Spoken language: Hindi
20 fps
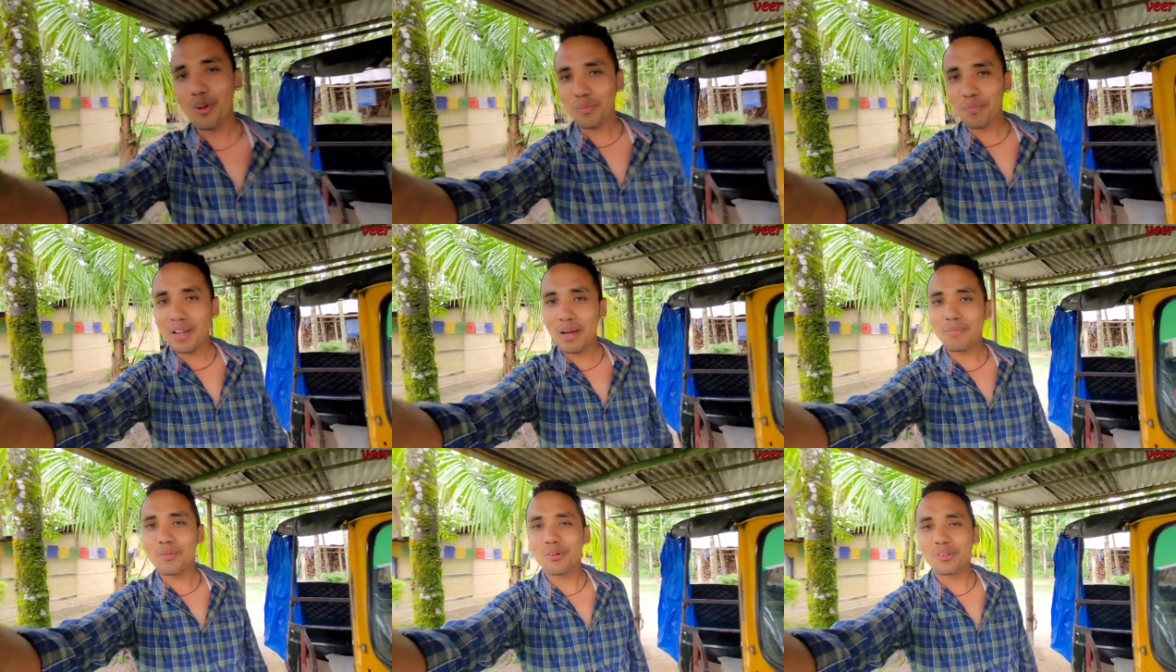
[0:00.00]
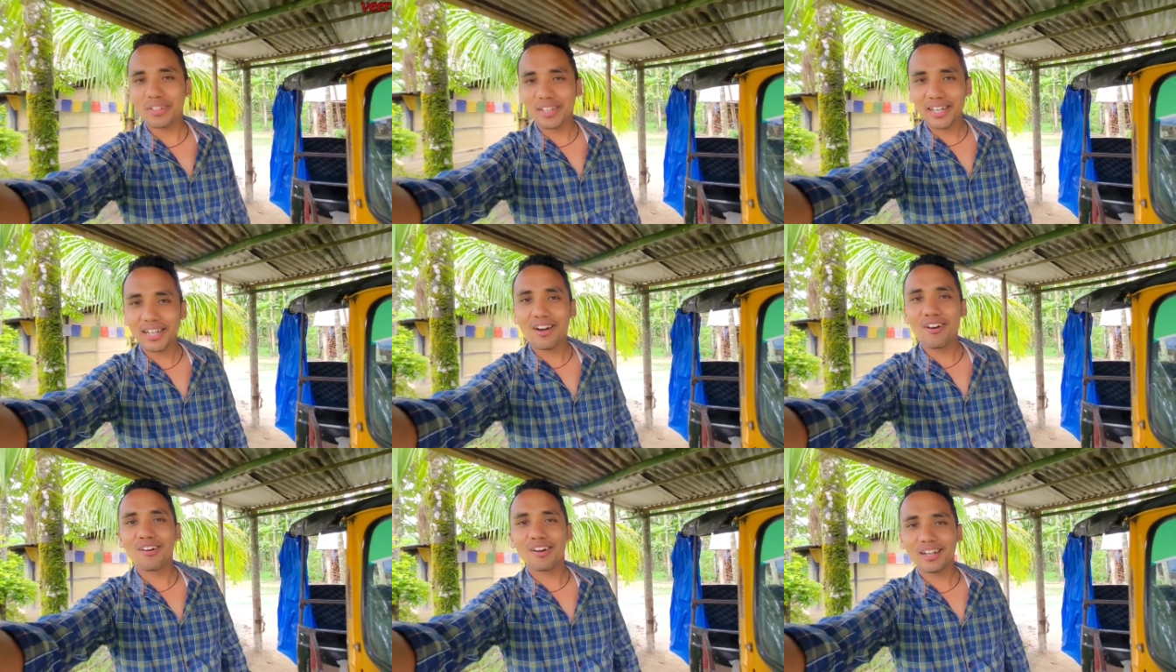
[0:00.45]
ब्लॉक में आप लोगों को
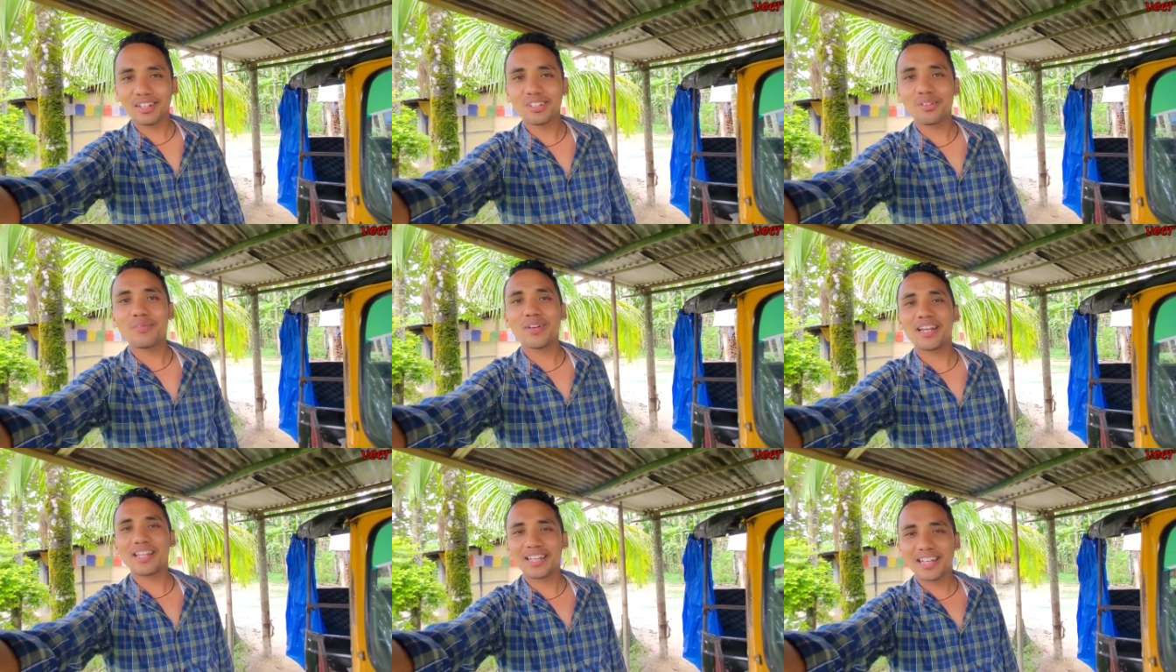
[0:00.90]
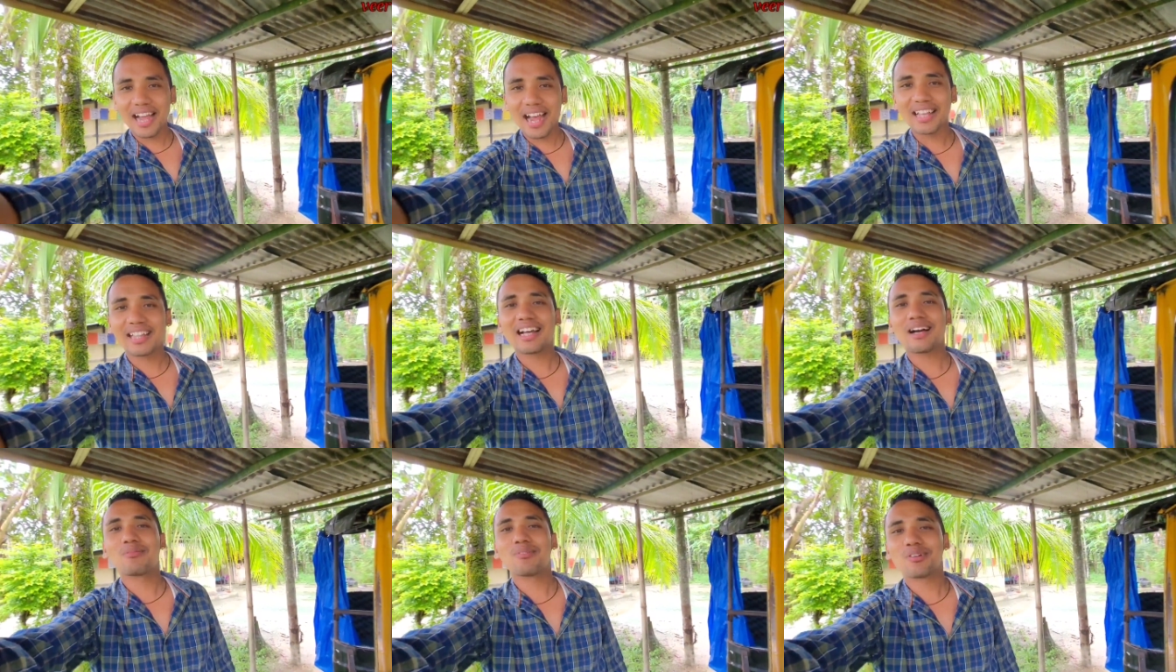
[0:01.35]
देखा होगा जब मैंने
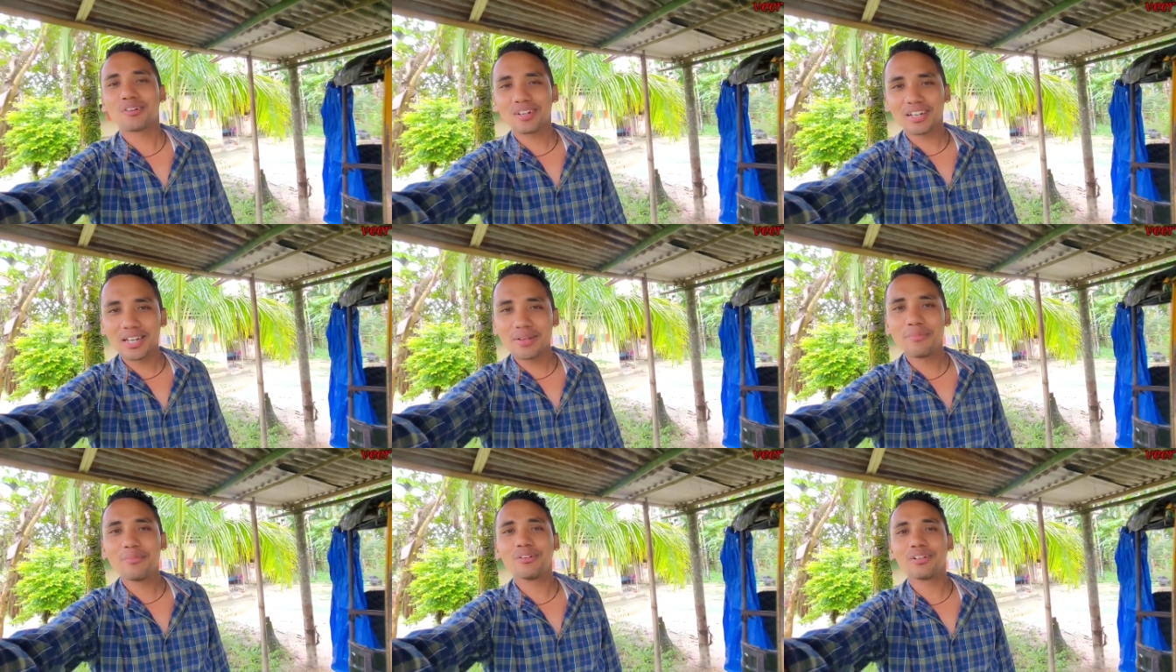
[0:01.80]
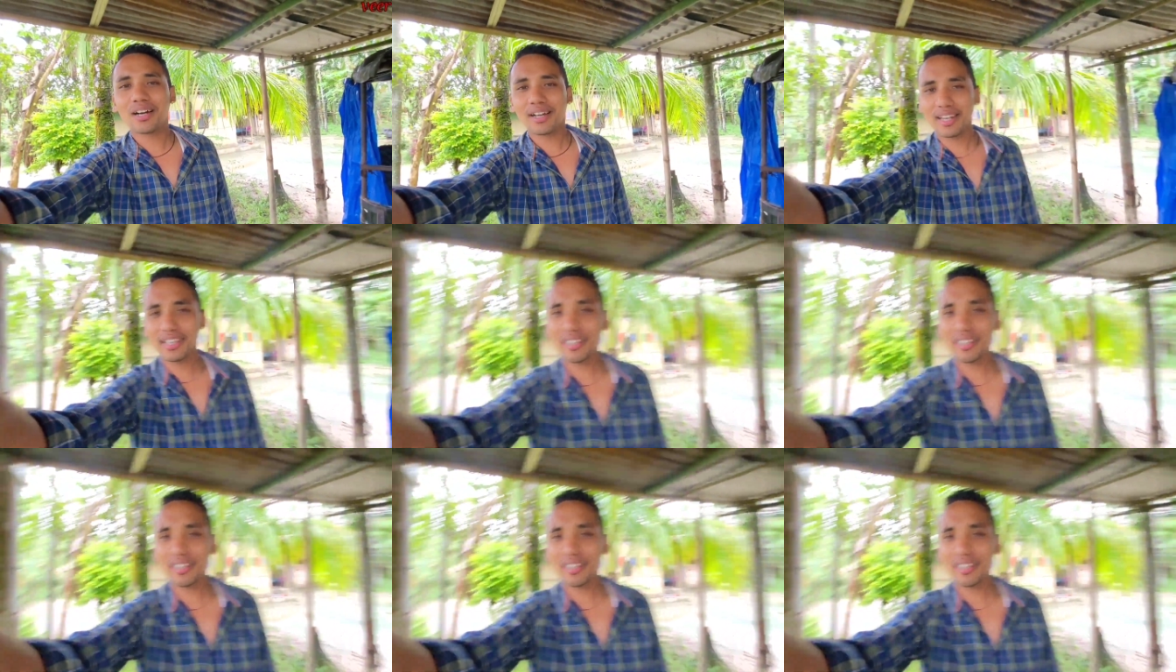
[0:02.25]
दिखाया था आप लोगों को नींबू का